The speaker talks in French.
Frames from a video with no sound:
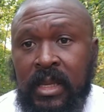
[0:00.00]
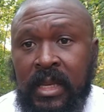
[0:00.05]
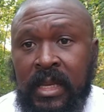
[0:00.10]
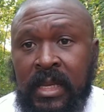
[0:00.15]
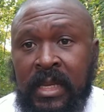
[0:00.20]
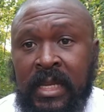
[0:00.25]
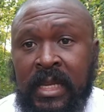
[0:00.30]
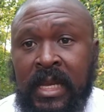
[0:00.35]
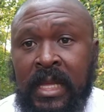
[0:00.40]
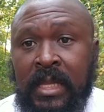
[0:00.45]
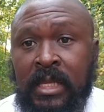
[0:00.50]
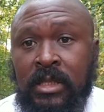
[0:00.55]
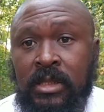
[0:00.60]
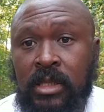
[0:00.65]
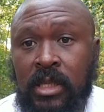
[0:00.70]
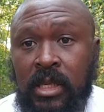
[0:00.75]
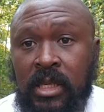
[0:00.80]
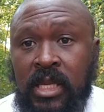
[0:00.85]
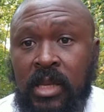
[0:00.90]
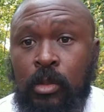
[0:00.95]
Et il y a des
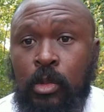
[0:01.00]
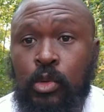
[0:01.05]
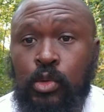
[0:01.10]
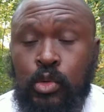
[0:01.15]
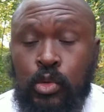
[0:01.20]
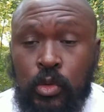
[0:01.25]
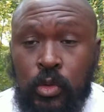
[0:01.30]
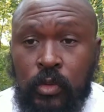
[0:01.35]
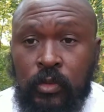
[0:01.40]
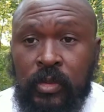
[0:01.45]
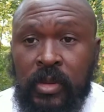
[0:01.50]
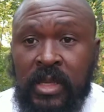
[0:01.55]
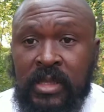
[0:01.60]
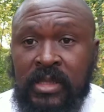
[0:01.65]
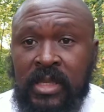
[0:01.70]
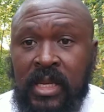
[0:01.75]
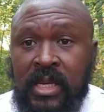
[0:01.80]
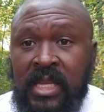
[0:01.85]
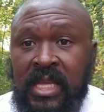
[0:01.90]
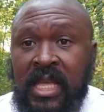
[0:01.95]
gens qui me suivent, des
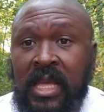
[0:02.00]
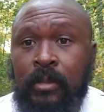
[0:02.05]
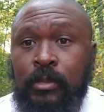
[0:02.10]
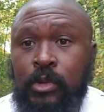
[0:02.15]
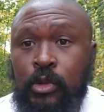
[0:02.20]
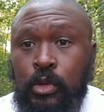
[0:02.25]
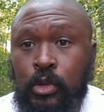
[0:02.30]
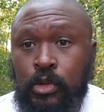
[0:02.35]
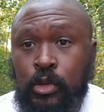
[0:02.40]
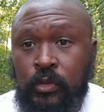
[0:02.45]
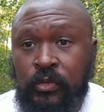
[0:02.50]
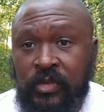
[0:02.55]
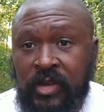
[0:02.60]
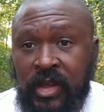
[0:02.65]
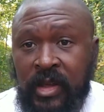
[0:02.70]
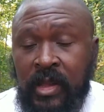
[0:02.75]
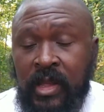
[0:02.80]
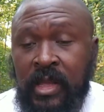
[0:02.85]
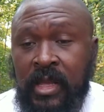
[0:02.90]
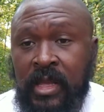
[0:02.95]
gens qui aiment ce que je
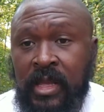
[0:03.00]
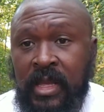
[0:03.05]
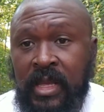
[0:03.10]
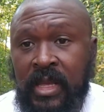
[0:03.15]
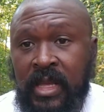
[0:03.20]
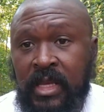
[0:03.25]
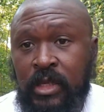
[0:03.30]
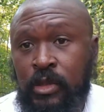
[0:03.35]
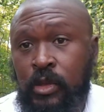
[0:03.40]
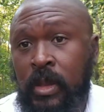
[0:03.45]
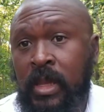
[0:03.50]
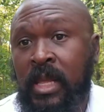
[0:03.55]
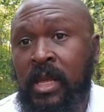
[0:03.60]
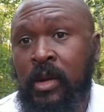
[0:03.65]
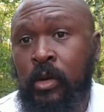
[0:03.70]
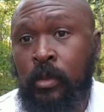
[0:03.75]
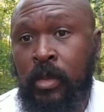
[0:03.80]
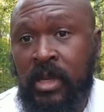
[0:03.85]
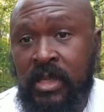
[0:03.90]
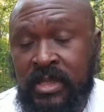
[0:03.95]
fais et je les
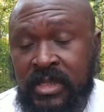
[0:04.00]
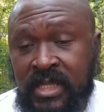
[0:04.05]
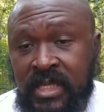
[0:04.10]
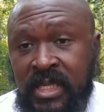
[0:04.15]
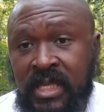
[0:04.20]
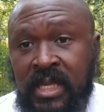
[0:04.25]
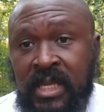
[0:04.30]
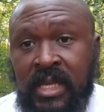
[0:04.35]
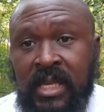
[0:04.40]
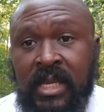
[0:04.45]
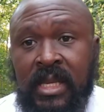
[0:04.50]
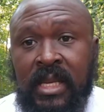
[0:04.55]
remercie.